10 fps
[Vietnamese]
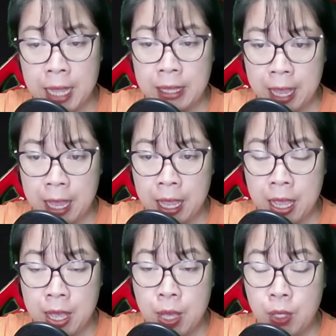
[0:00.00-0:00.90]
thế.
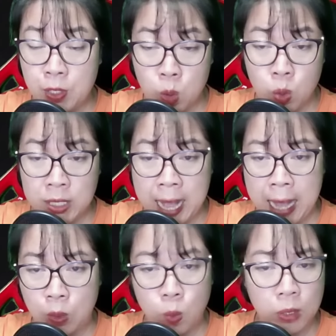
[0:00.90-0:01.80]
Dụ Gia
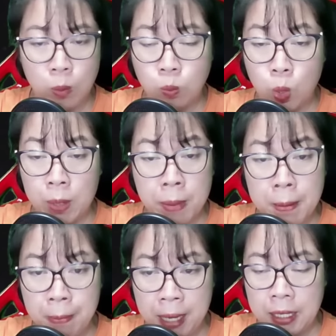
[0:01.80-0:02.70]
cũng không muốn mất
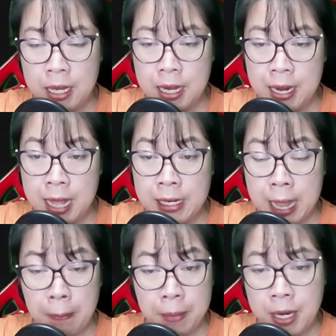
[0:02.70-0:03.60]
mặt nên
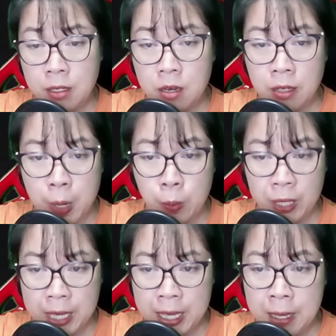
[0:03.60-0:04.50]
đành miễn cưỡng đồng
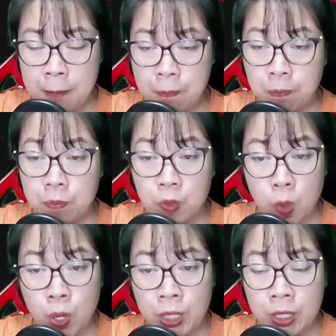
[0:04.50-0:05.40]
ý.
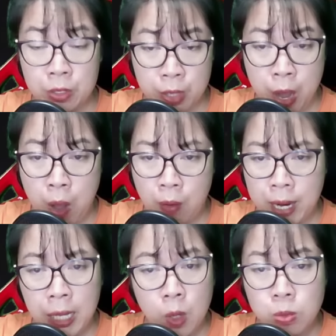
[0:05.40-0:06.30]
Tôi từ nhỏ đã
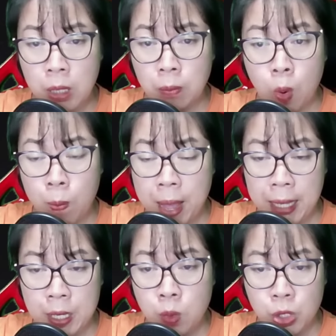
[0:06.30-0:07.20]
không được bố mẹ
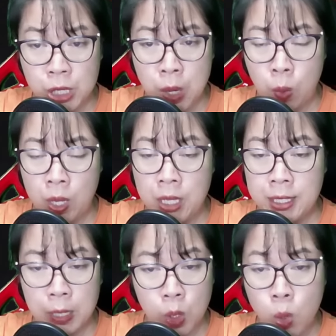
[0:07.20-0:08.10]
yêu chiều,
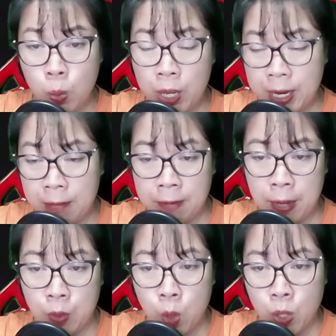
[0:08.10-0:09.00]
chẳng có quyền để phản
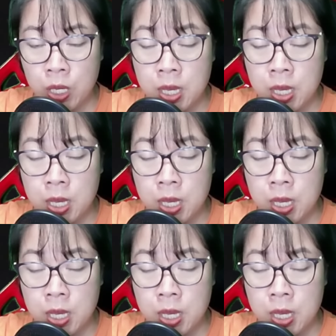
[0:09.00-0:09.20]
đối.